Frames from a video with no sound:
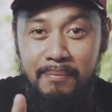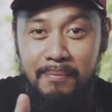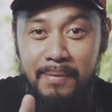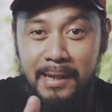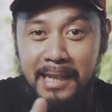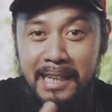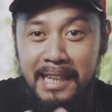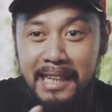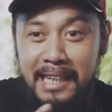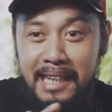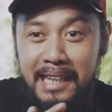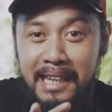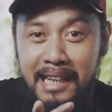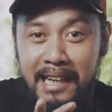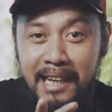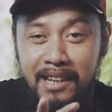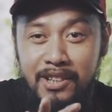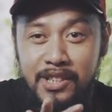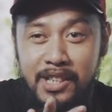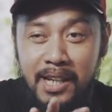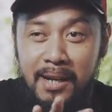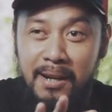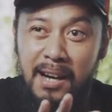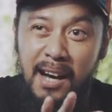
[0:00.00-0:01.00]
magiging
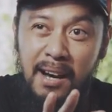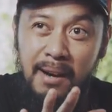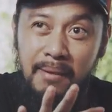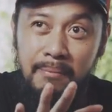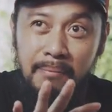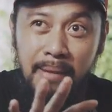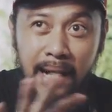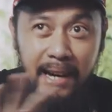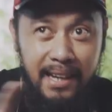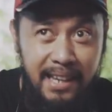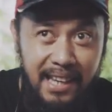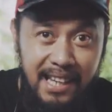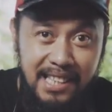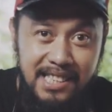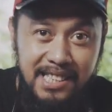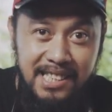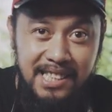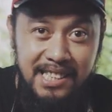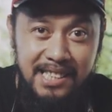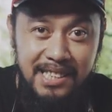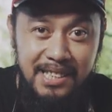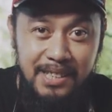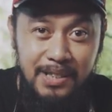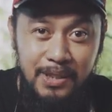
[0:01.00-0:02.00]
ano siya
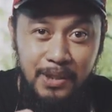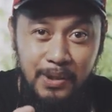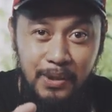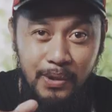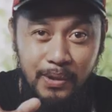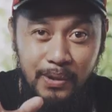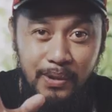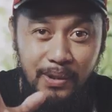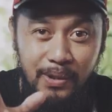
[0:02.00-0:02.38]
bias kung